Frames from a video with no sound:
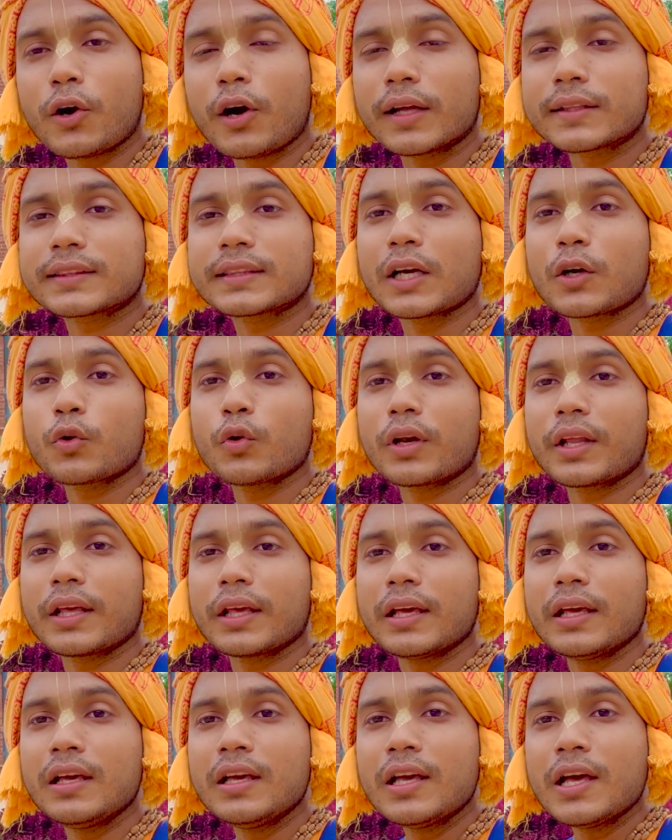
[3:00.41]
হত্যা করে
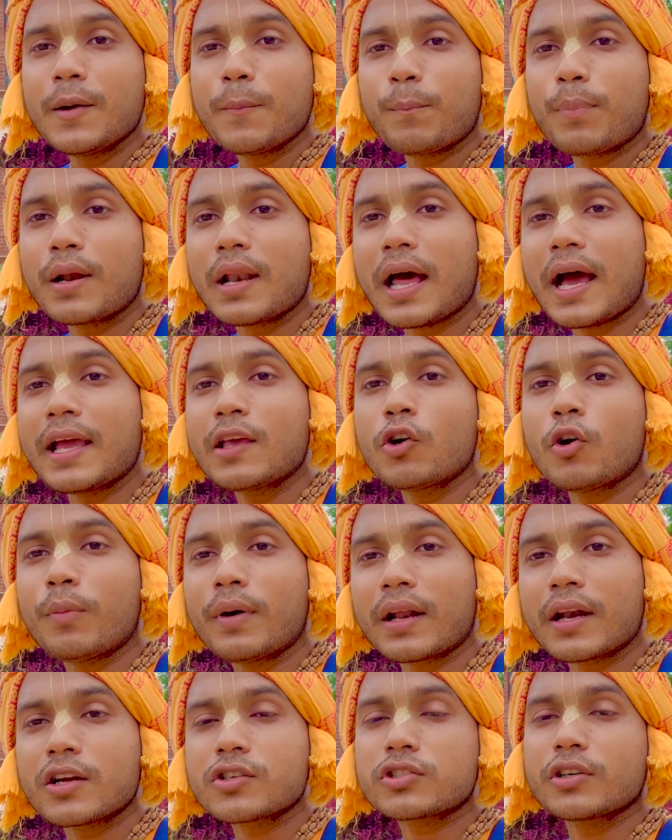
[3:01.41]

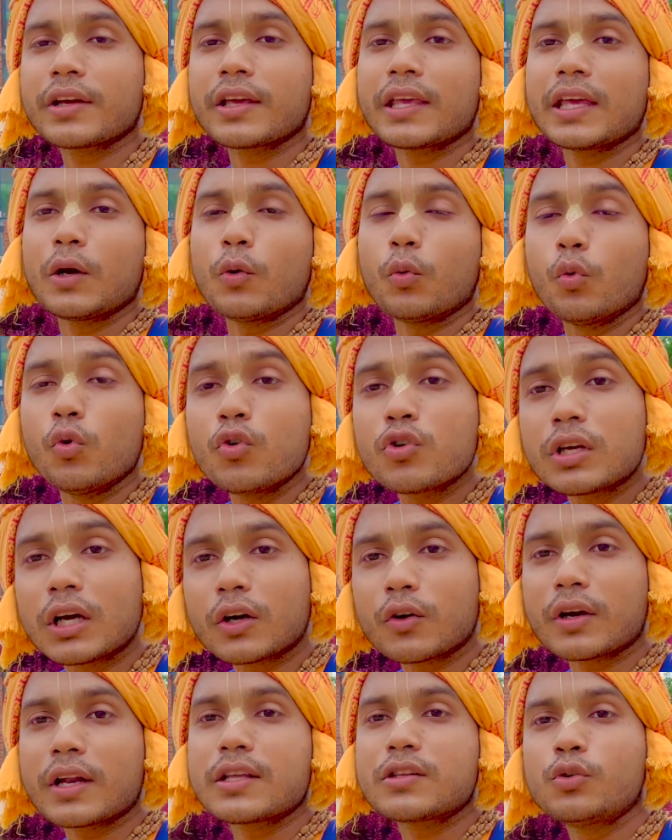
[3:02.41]
ফ্লাইওভারের সঙ্গে উল্টা
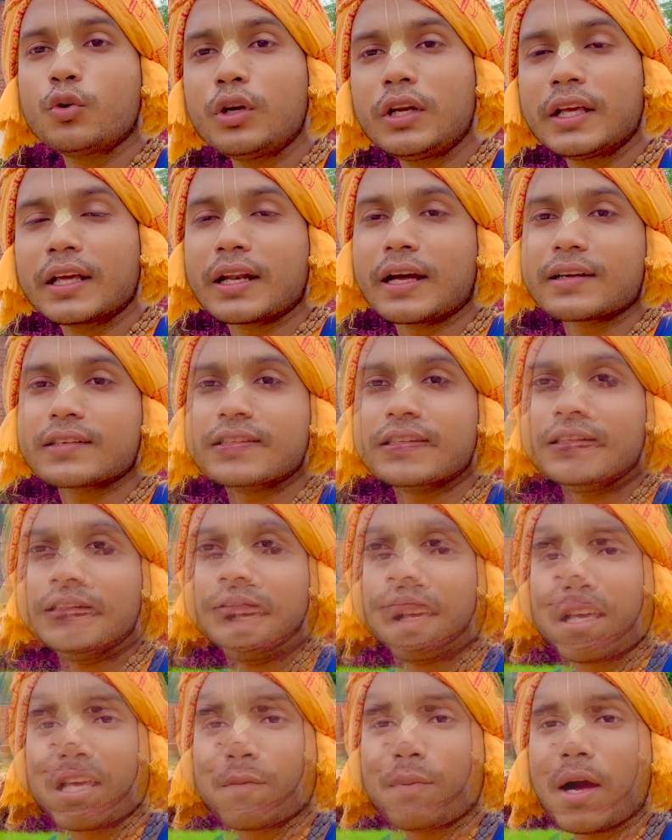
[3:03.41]
করে ঝুলিয়ে রাখছে
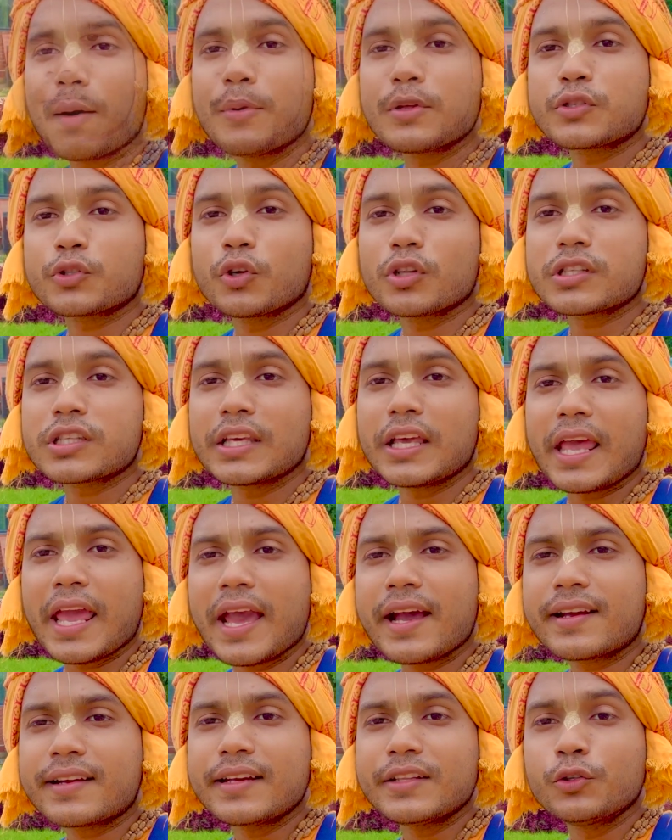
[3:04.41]
এভাবে চলছে
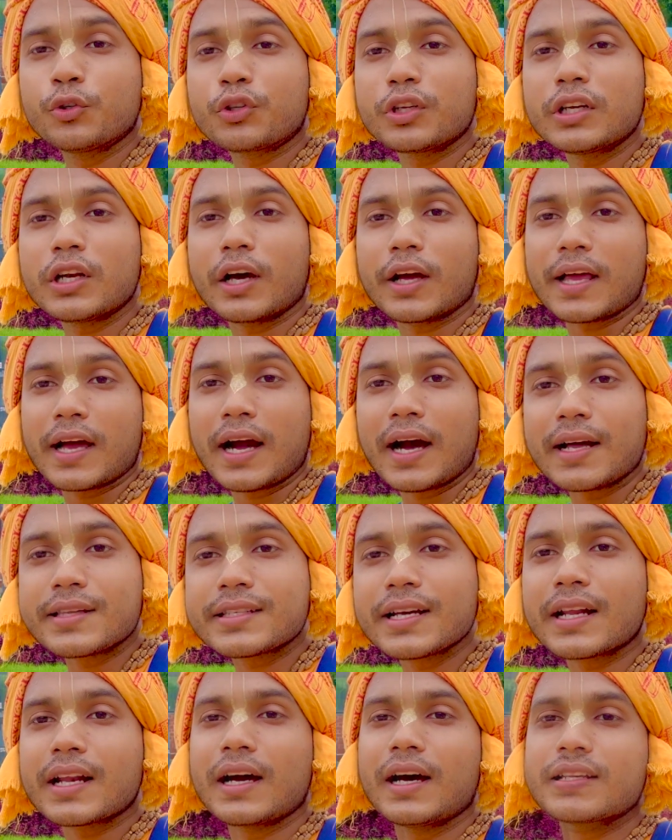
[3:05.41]
একটি দুটি নয়
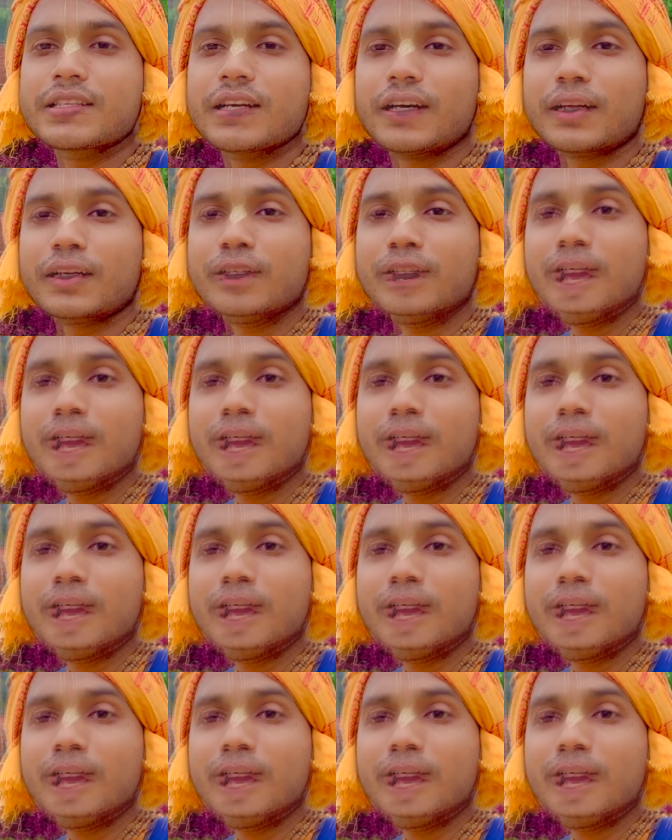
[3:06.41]
হাজার হাজার